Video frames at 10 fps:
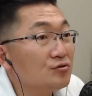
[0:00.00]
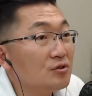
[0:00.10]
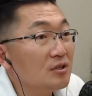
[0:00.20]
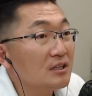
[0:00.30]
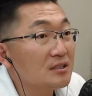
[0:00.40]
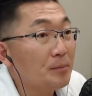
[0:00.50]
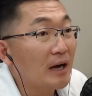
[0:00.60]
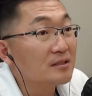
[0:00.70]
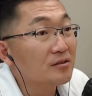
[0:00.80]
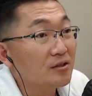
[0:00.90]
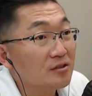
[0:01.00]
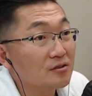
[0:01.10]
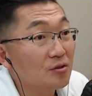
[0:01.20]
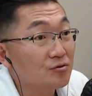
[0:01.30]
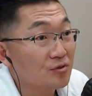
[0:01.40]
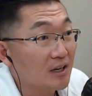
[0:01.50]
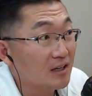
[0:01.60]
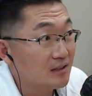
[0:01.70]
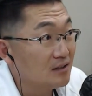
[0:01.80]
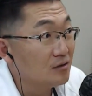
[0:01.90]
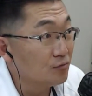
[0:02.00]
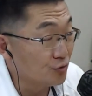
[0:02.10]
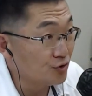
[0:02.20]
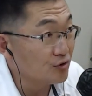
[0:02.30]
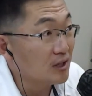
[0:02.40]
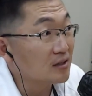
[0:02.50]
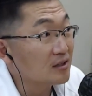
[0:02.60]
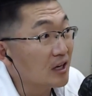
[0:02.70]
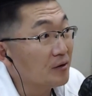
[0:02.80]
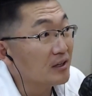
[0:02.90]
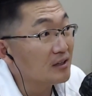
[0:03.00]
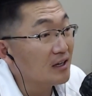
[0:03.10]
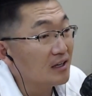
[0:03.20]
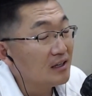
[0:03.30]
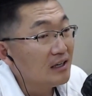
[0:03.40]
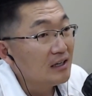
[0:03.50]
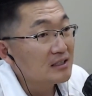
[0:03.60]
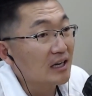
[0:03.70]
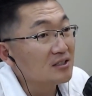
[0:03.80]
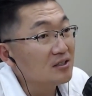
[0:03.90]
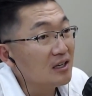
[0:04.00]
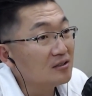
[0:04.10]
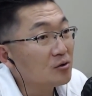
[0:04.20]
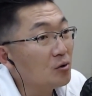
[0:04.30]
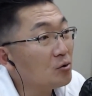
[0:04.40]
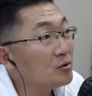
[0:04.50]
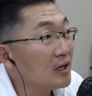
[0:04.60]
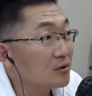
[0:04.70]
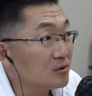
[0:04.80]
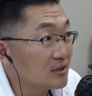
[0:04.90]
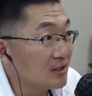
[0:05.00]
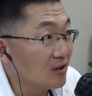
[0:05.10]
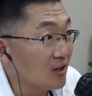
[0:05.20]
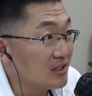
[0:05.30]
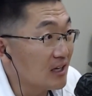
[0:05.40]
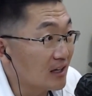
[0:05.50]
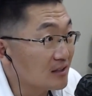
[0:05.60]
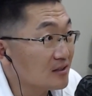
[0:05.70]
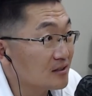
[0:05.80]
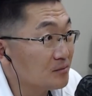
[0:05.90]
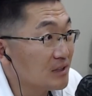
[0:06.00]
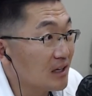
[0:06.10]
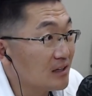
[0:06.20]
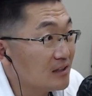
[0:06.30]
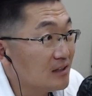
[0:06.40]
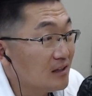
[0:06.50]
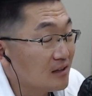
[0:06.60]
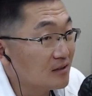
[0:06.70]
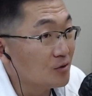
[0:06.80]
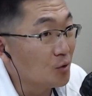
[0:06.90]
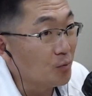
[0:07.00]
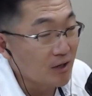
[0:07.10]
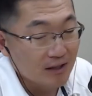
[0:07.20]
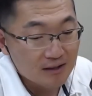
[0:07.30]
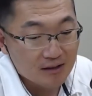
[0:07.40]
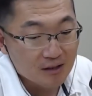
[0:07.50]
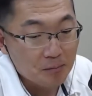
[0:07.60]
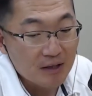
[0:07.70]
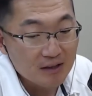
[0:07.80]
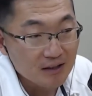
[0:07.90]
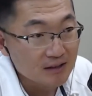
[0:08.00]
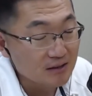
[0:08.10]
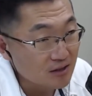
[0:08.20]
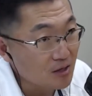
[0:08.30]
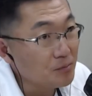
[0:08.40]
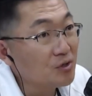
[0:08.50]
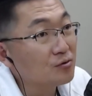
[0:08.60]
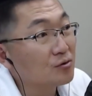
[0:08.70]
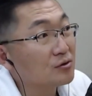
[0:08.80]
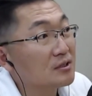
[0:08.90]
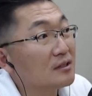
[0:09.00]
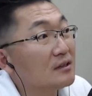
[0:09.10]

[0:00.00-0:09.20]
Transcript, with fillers: 그러니까 이제 박상현 선수가 네. 우승을 했던 대회인데 작년에는 코로나로 이제 열리지 않았었습니다. 아, 아 그래서 네. 이번에 이제 디펜딩 챔피언으로 이제